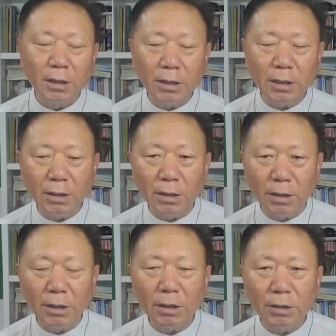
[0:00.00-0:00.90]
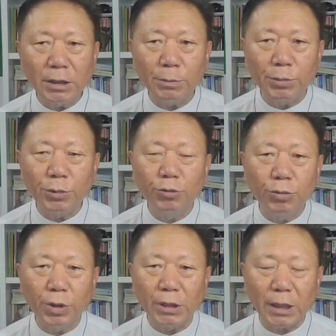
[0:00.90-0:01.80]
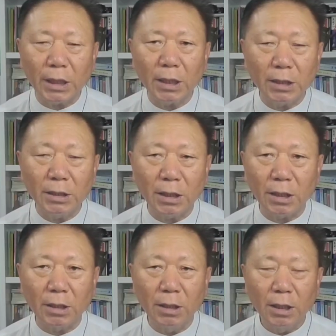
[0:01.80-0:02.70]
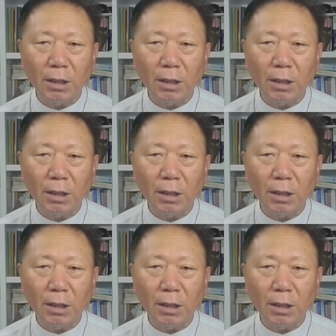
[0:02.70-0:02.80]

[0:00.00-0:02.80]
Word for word: 이것이 누구예요? 사탄이잖아요.